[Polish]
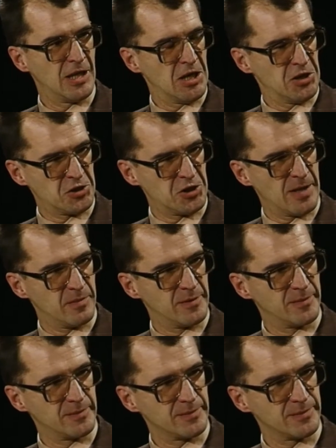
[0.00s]
żyjemy?
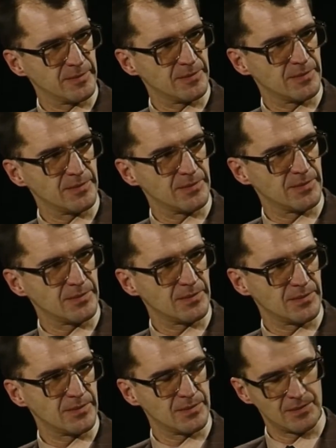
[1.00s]

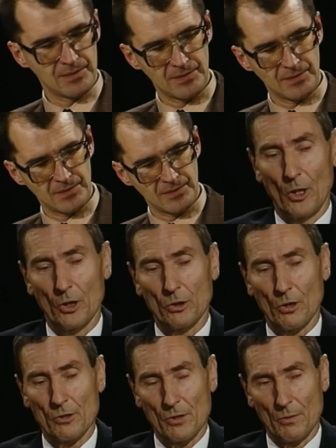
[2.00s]
E, no
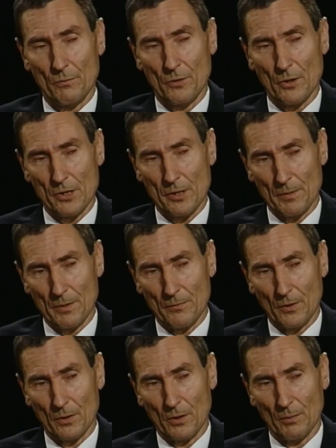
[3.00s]
to znowu wchodzimy w
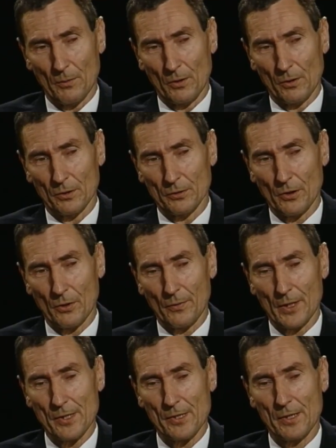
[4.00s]
ogromną
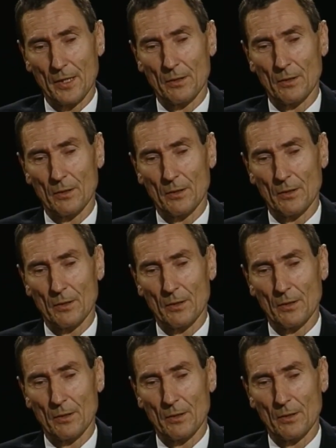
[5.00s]
kontrowersję i to w